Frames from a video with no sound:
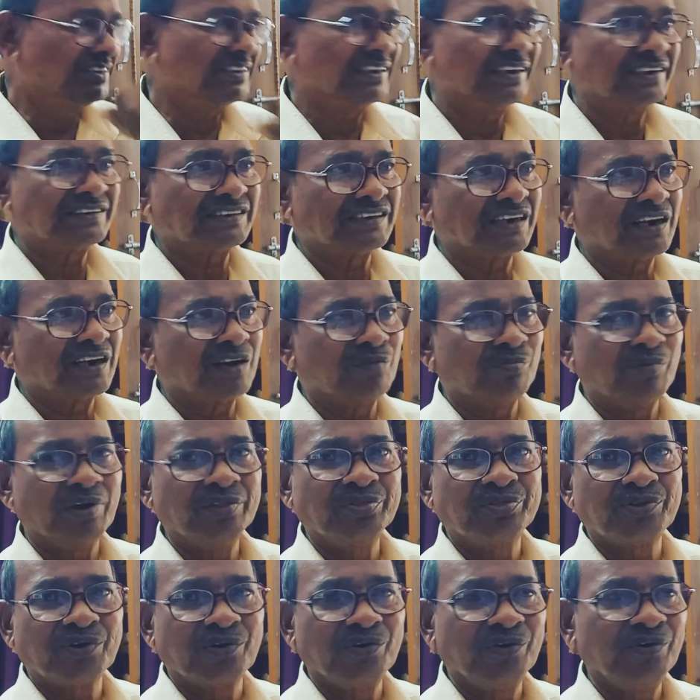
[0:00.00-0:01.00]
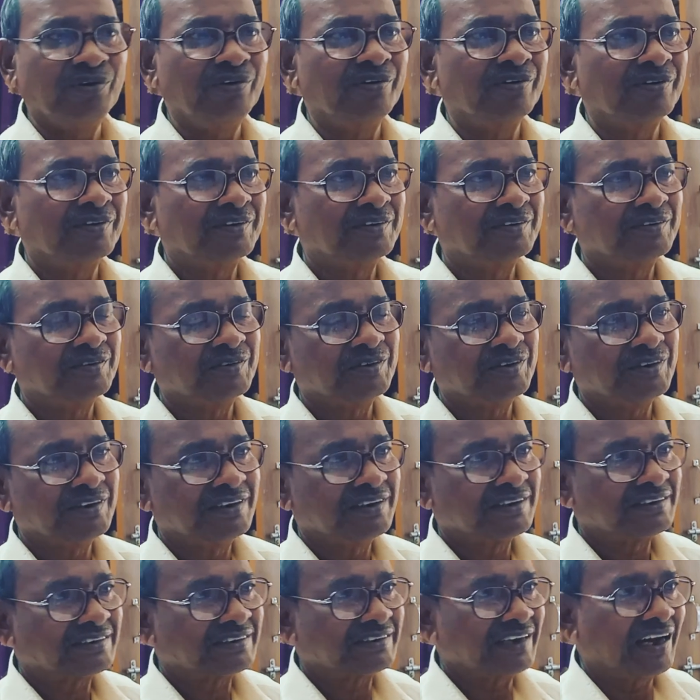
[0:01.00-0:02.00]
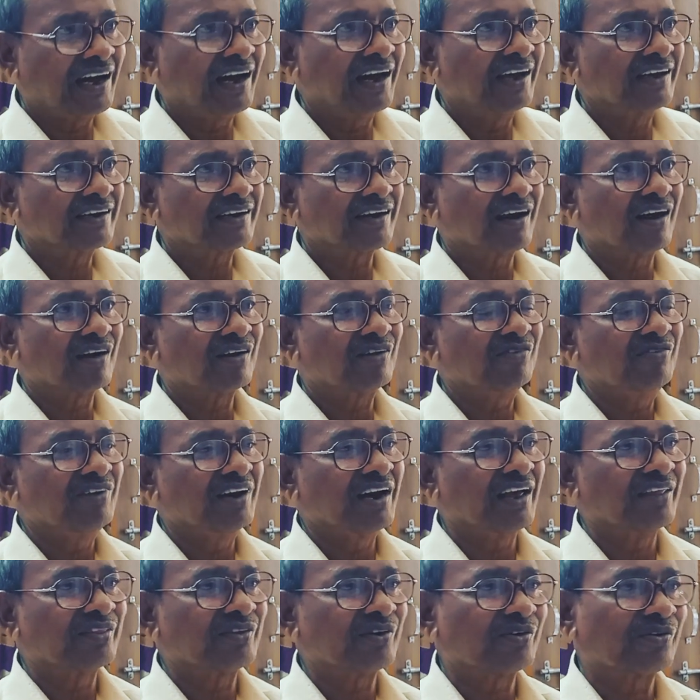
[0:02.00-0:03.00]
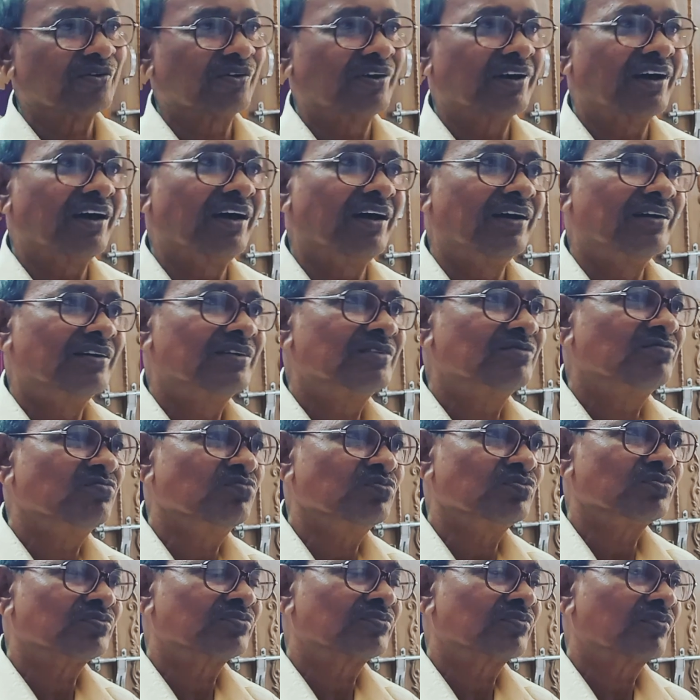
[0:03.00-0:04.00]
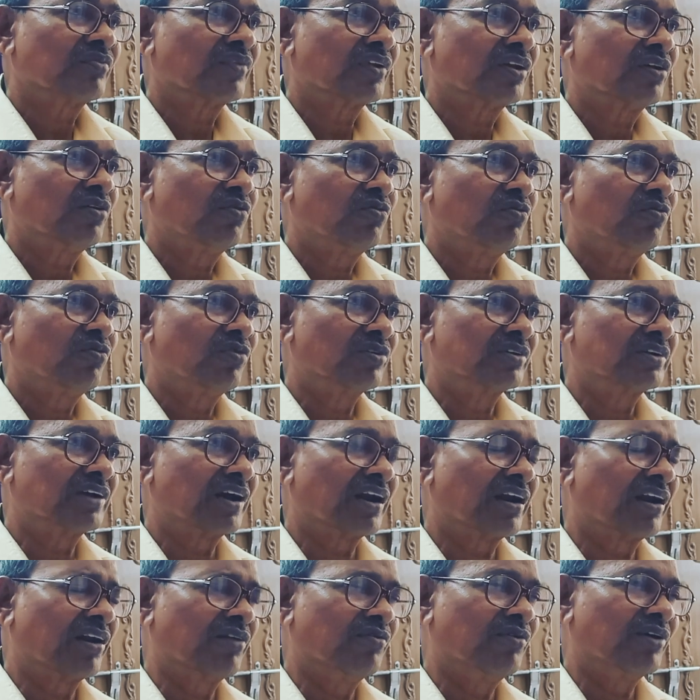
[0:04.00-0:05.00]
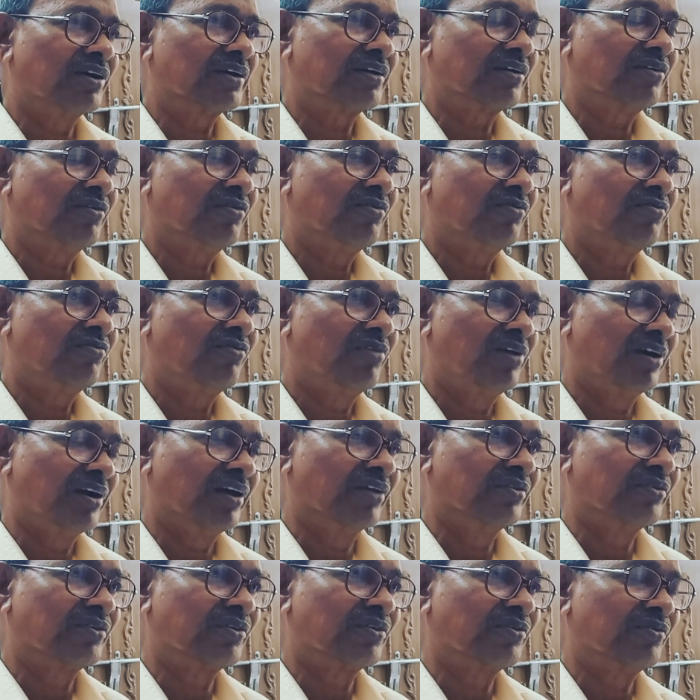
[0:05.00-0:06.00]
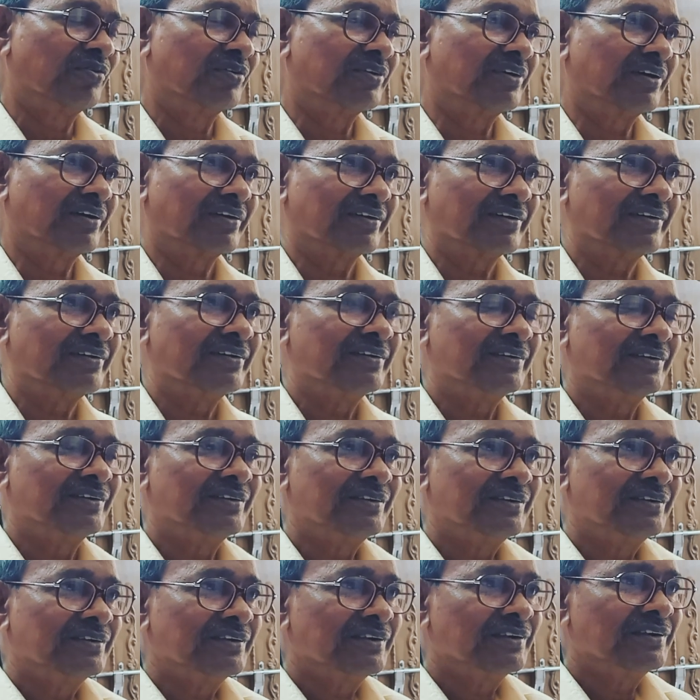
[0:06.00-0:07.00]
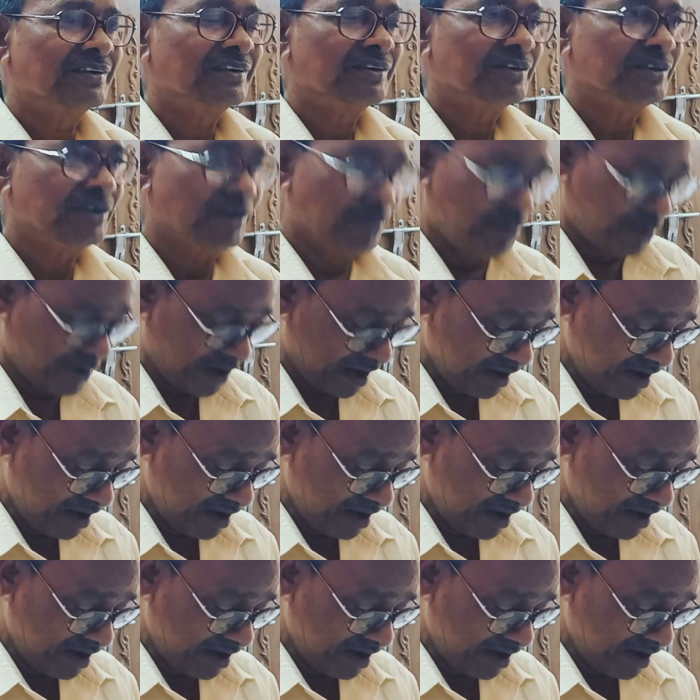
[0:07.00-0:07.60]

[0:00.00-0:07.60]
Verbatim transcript: చిన్న చిన్న మంత్రులు సహాయకారులు వీళ్ళందరూ కూడా ఉంటారన్నమాట వాళ్ళందరూ ఉంటారు ఇప్పుడు